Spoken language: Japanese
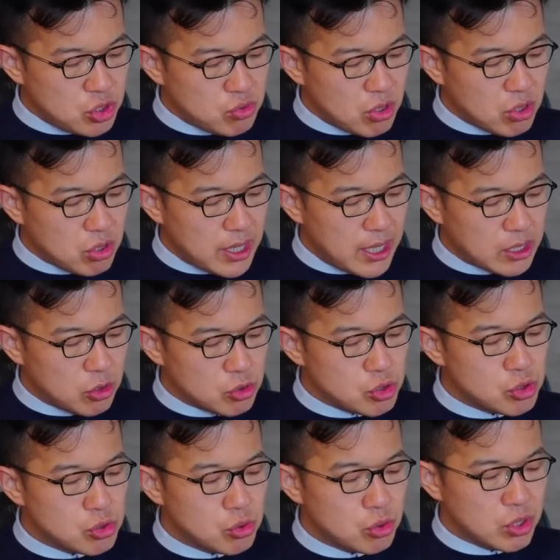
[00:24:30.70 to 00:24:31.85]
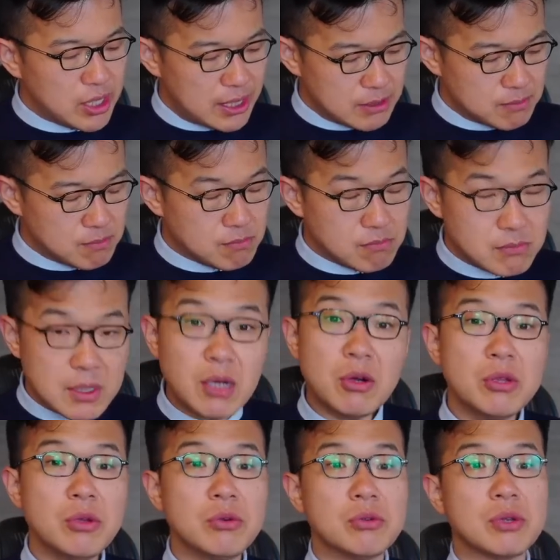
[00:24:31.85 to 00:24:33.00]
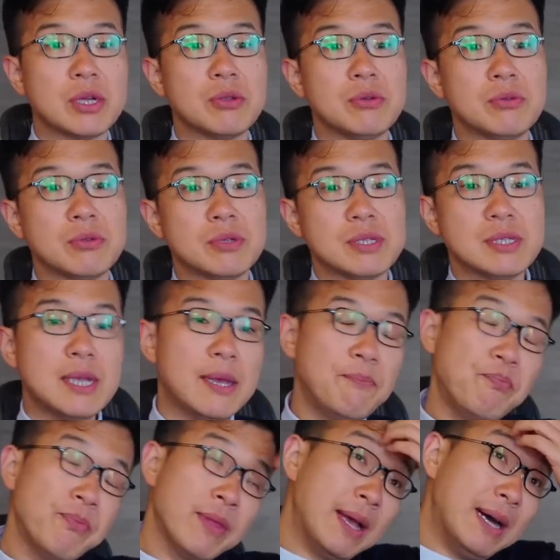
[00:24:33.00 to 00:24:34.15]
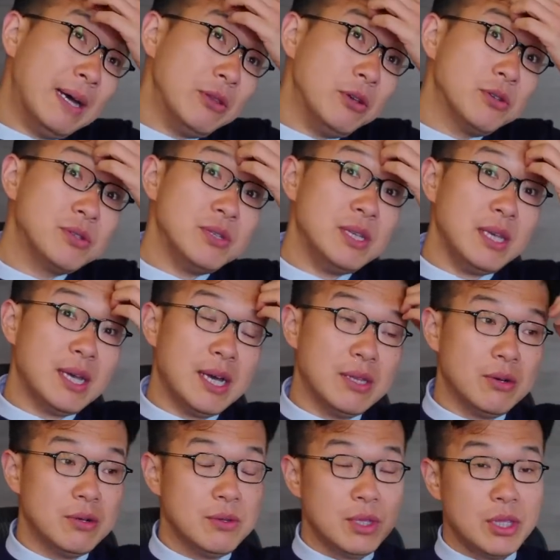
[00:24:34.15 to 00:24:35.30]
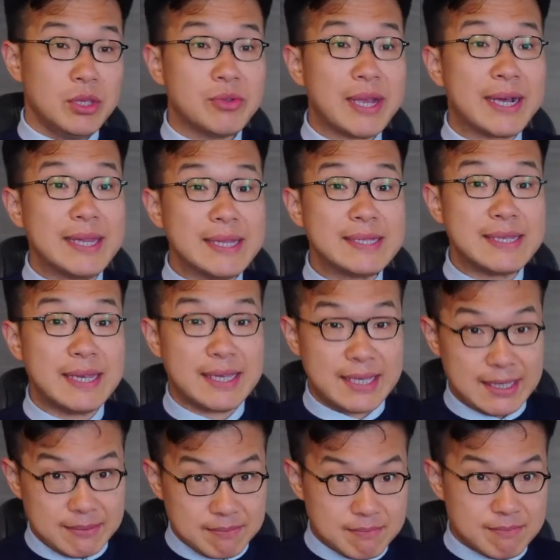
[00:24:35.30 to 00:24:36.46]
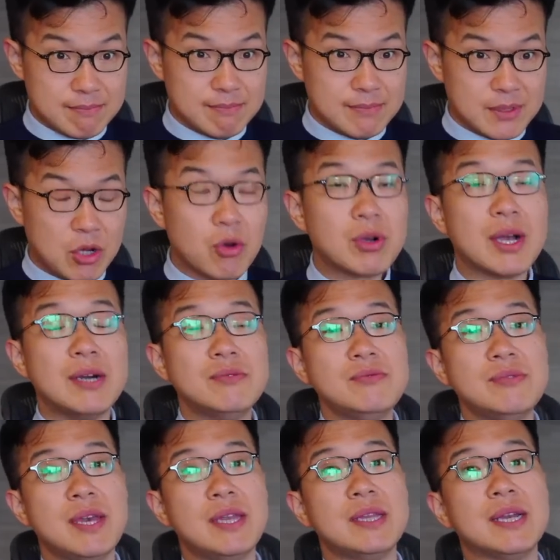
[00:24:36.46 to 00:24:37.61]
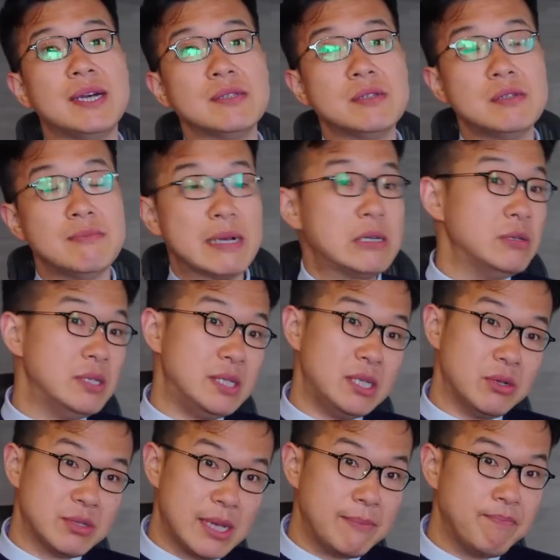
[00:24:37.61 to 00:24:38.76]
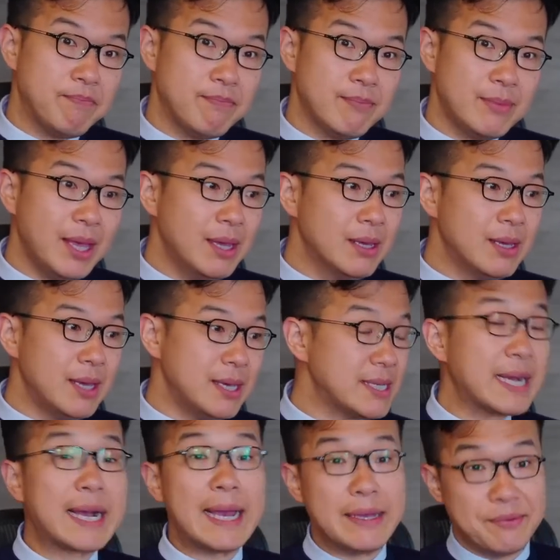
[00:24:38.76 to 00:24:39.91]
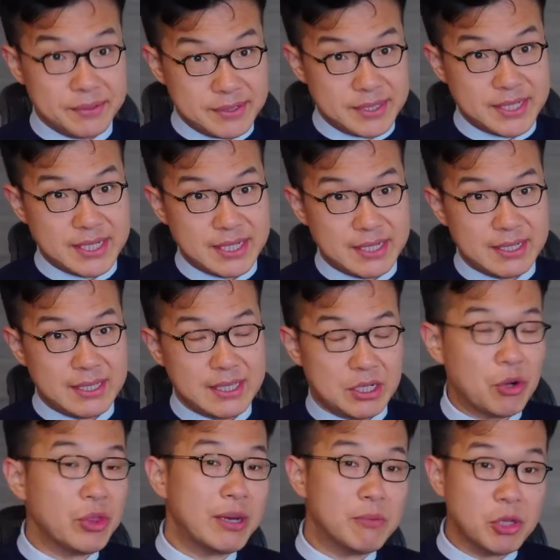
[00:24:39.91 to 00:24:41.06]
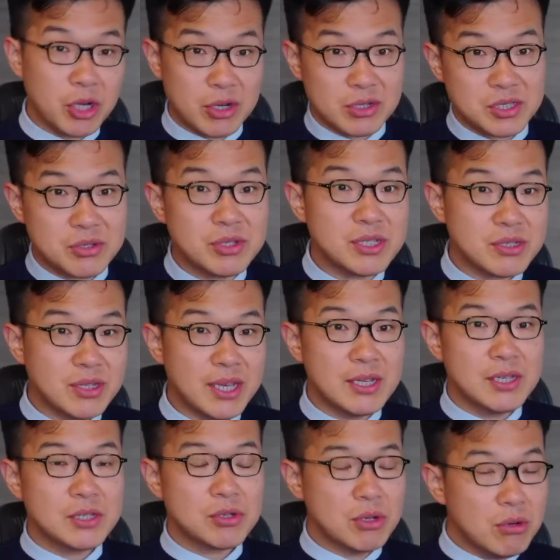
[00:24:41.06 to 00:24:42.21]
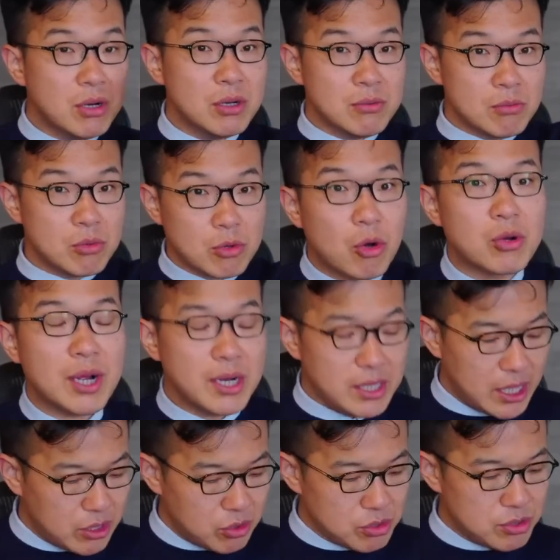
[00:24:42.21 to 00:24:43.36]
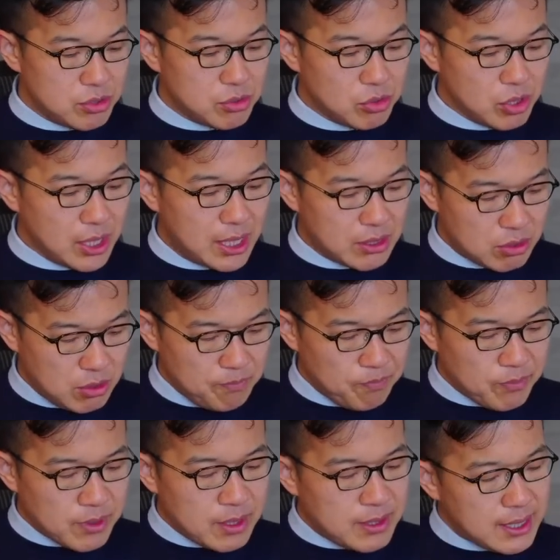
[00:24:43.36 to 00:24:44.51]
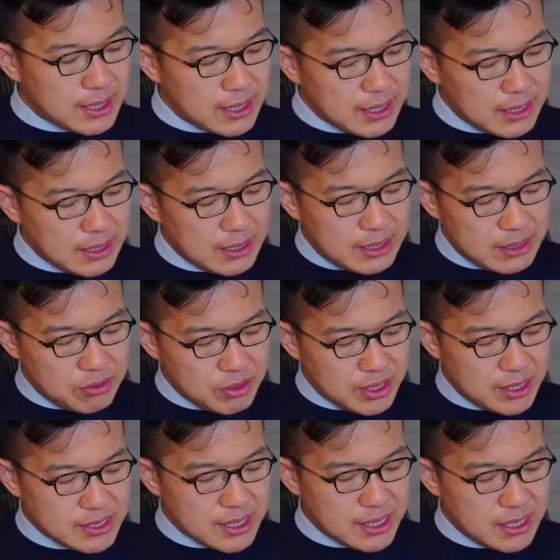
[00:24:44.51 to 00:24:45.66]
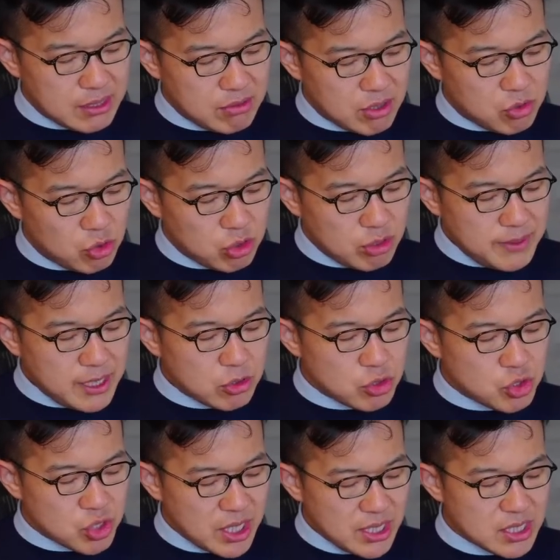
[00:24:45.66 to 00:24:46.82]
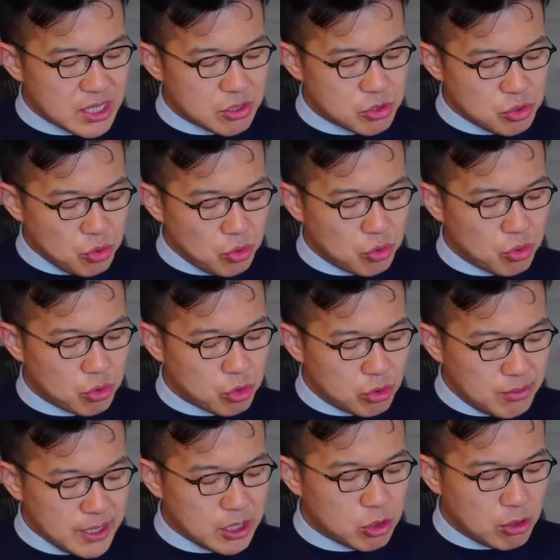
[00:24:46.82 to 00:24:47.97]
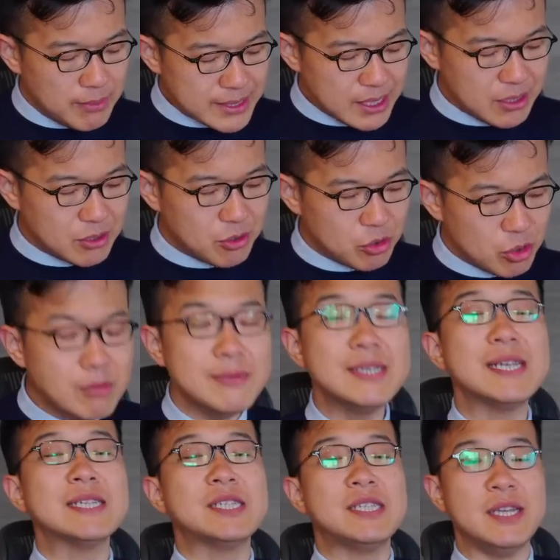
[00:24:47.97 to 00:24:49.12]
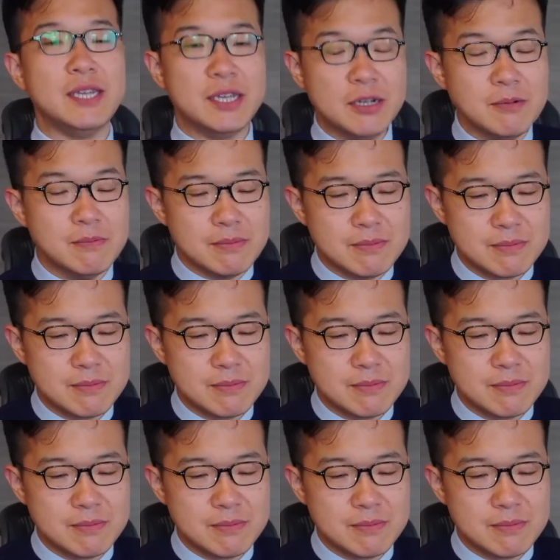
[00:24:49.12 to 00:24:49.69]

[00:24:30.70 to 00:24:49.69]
を供することである。で、これどういうことかというとですね、要するに、豊かな税金、国家運営に関する、まあ、軍事予算、ね、社会福祉、いろんなもの、必要ですよね。それを国家に提供することであると。だから、経済学は国民と主権者の双方を共に富ませることを目指している。